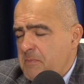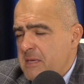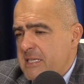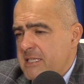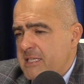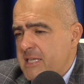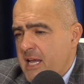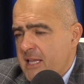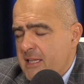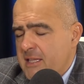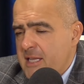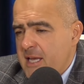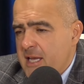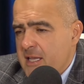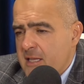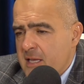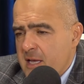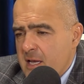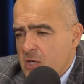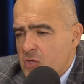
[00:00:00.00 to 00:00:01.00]
50
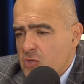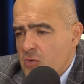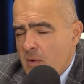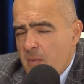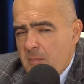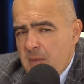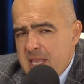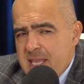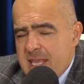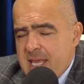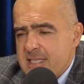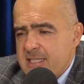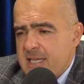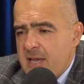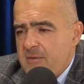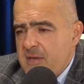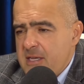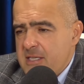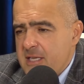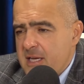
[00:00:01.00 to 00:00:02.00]
лет, чтобы мы не
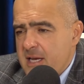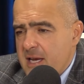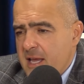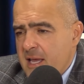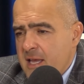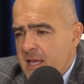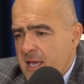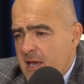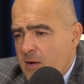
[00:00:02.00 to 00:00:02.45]
зависели.